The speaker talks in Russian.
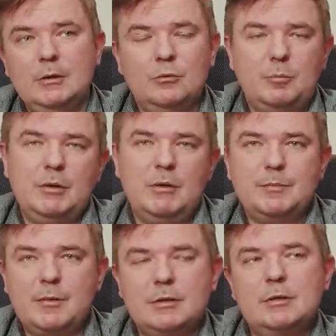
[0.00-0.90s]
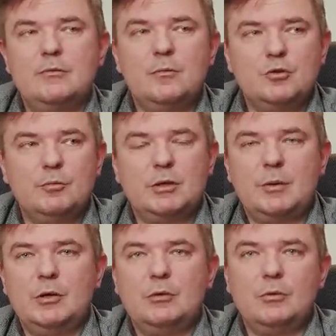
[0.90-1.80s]
ну по 20% может быть
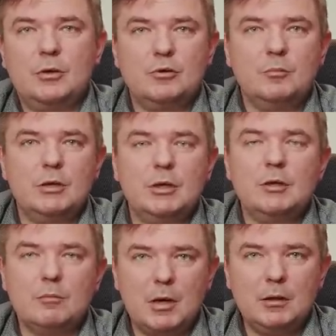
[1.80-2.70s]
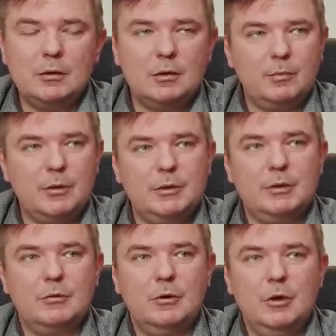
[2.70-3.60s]
там никто особо-то и не брал
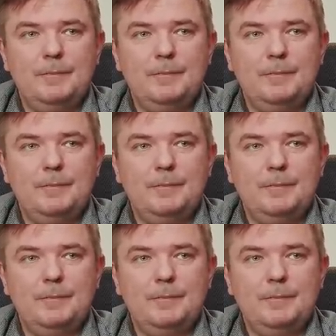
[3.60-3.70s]
ипотеку,